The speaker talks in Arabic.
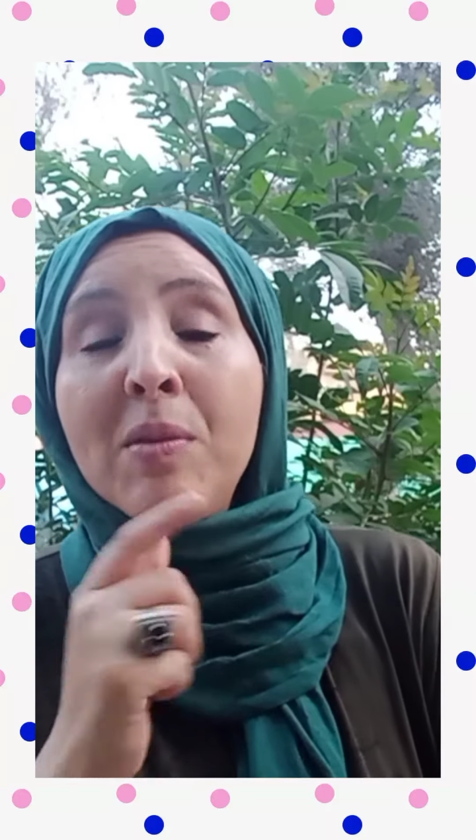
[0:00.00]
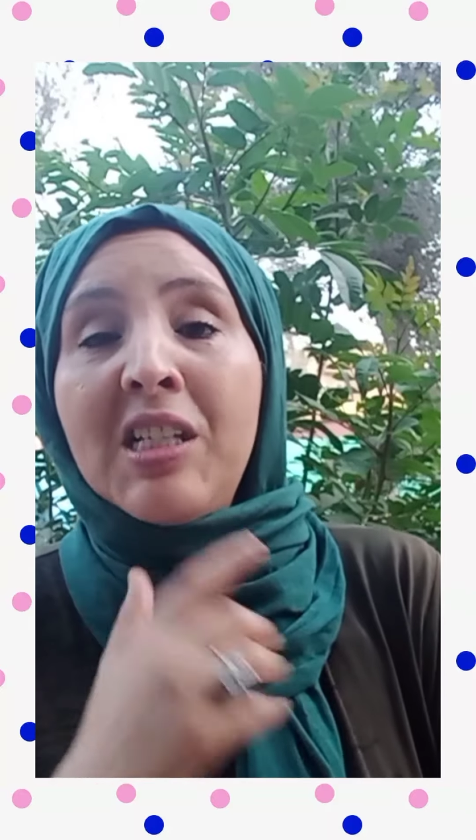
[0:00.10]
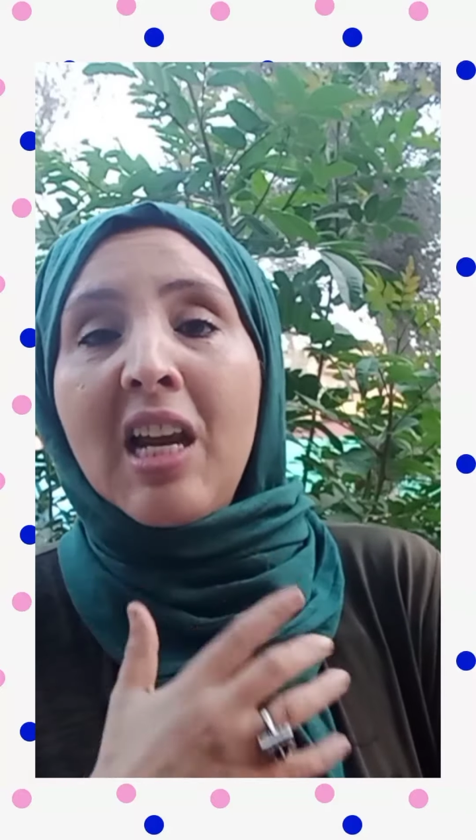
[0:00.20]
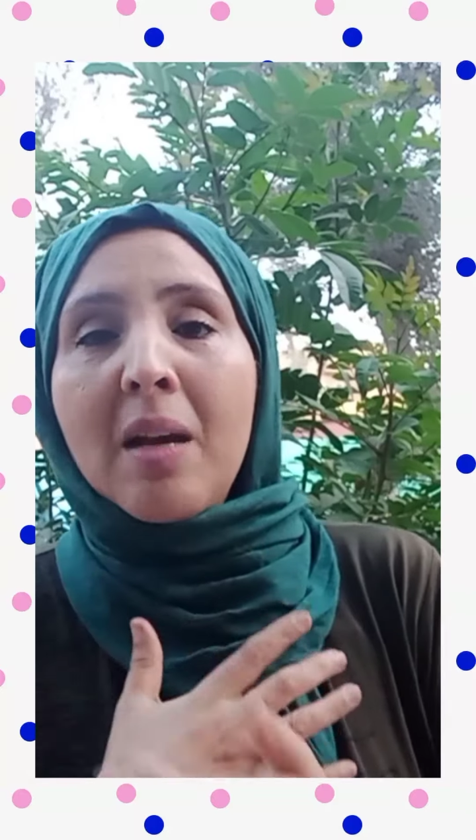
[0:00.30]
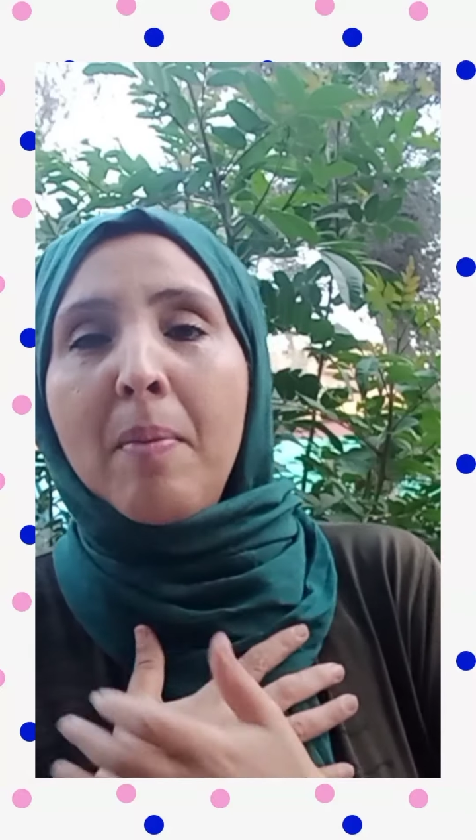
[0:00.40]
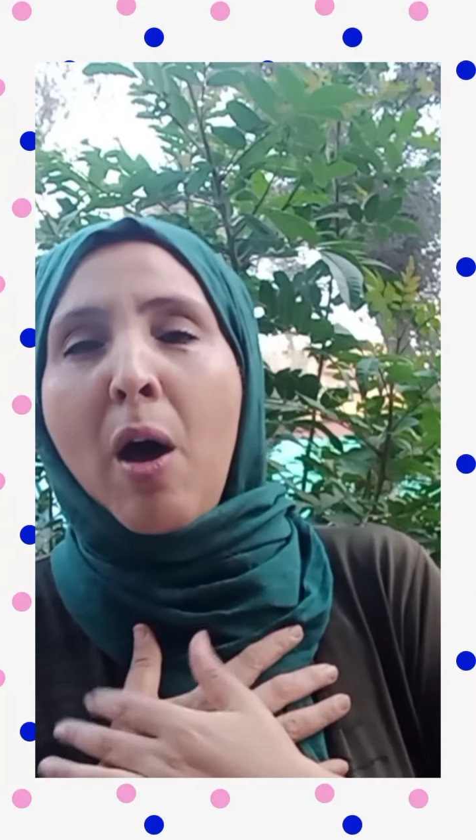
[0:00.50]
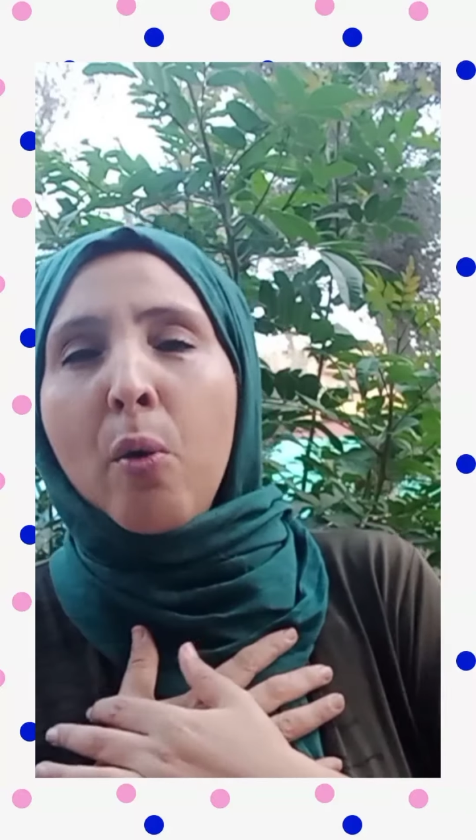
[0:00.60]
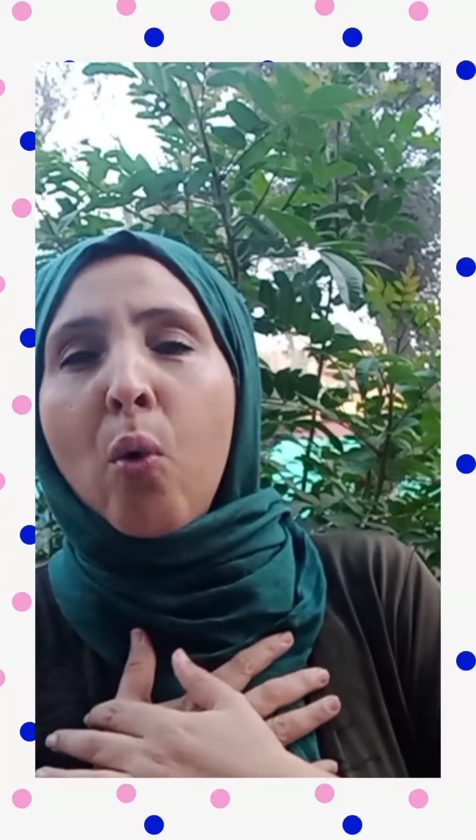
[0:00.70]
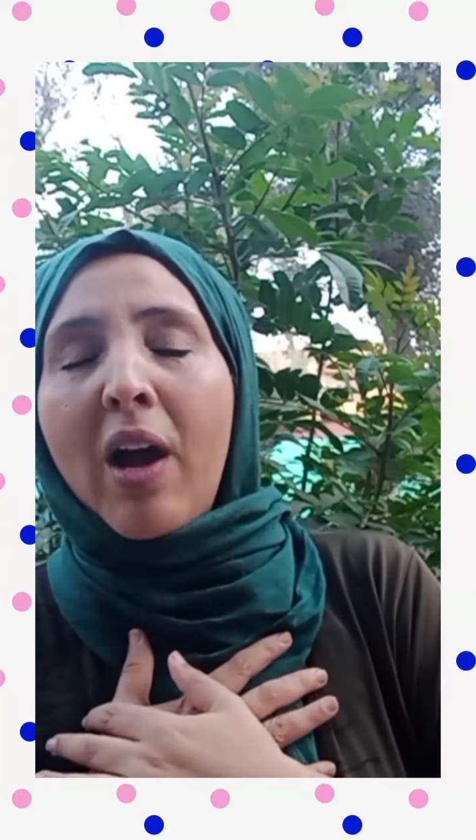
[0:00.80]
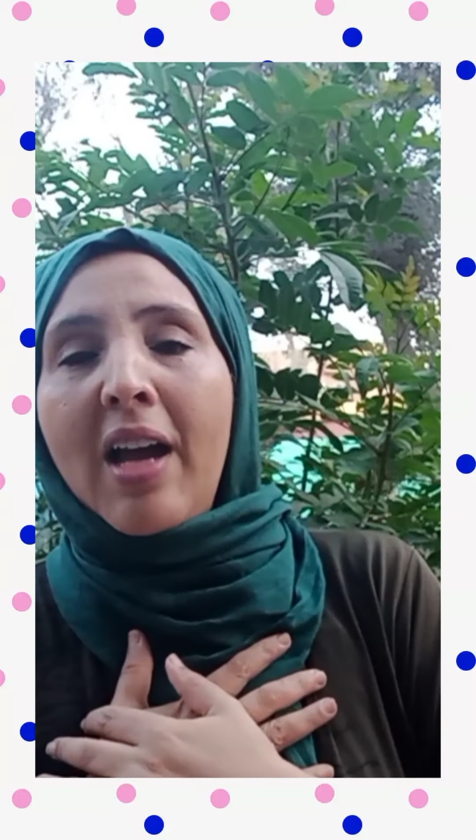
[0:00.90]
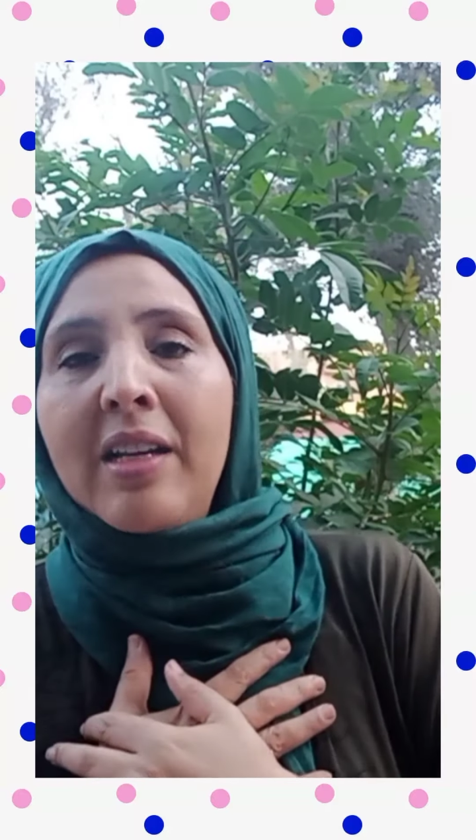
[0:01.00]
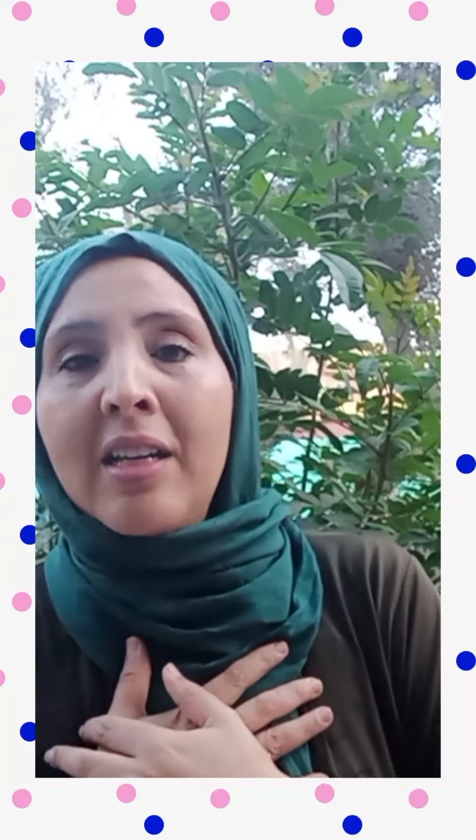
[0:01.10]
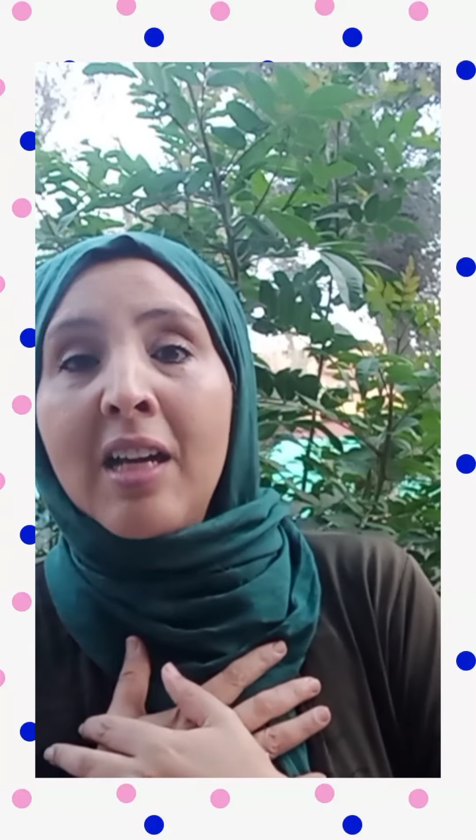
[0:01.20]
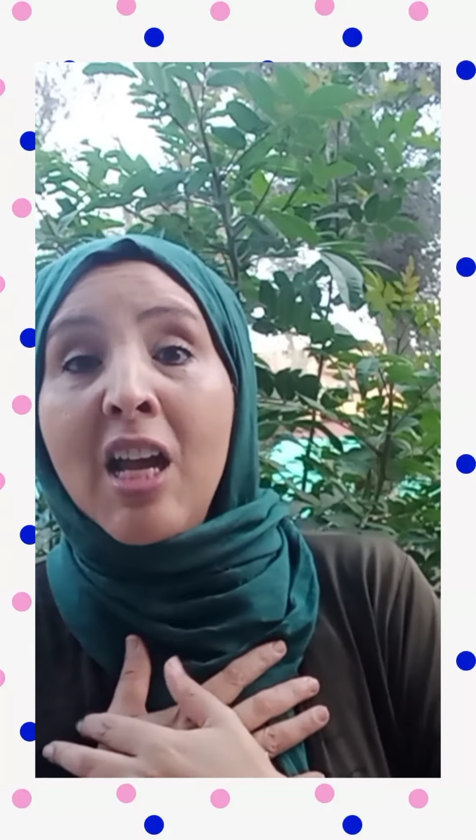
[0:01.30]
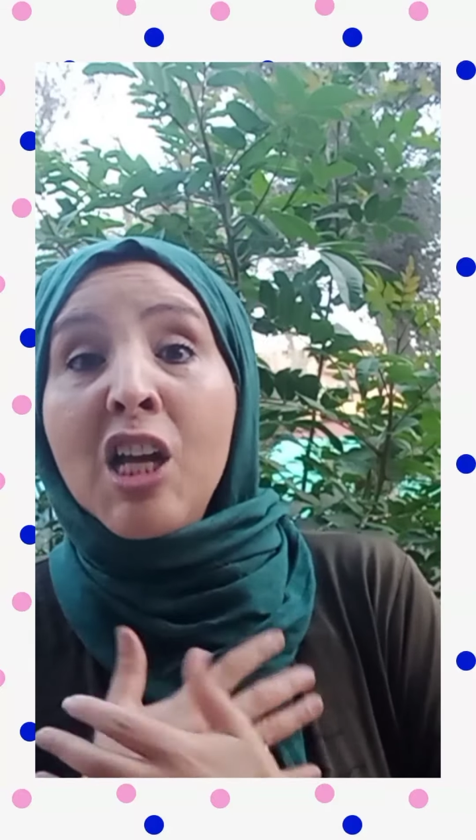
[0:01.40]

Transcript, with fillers: ديالك محروقه عليك